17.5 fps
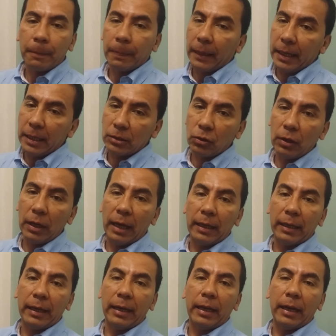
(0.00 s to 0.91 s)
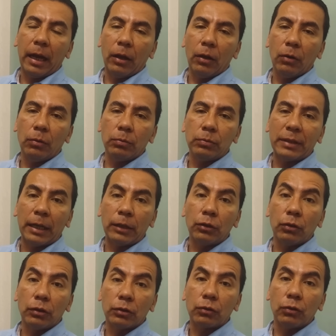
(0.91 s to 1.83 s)
y esto le ha generado un
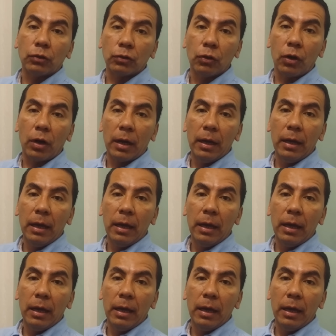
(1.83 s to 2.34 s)
tanto de escosor